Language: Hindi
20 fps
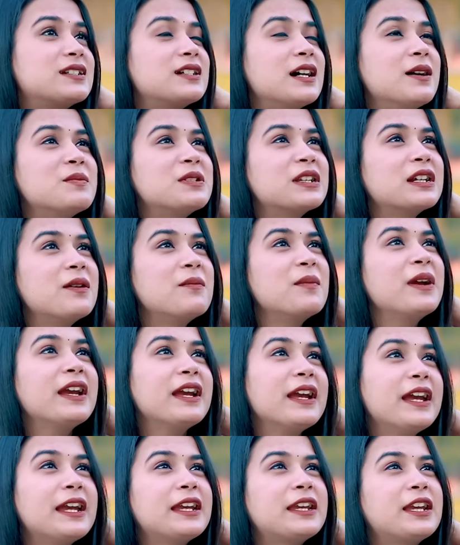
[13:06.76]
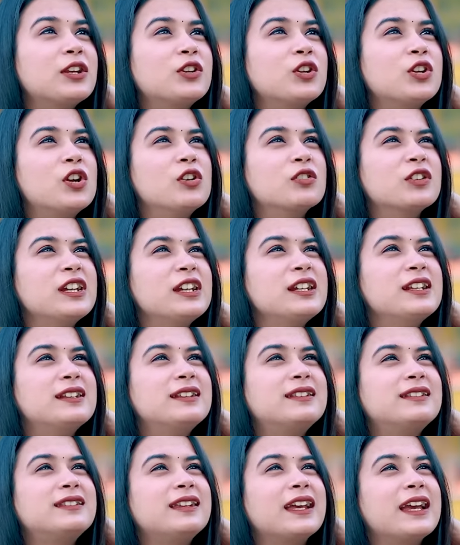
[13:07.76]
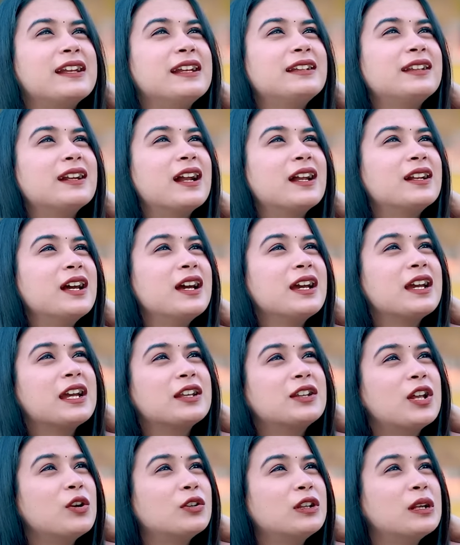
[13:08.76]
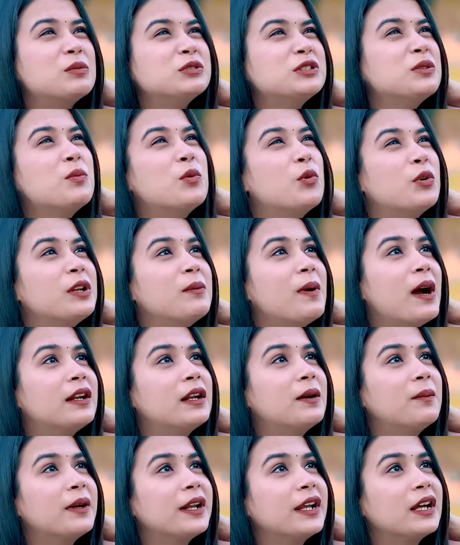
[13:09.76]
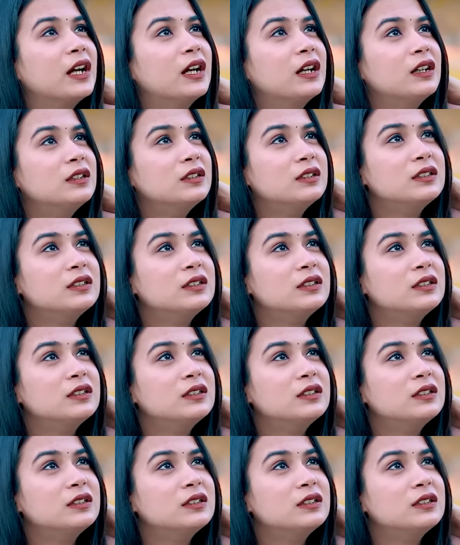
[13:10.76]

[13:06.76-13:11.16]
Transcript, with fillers: कम से कम मैं एक की तो रहूंगी तेरी तरह ना इधर उधर मुझे मुंह नहीं मारना पड़ेगा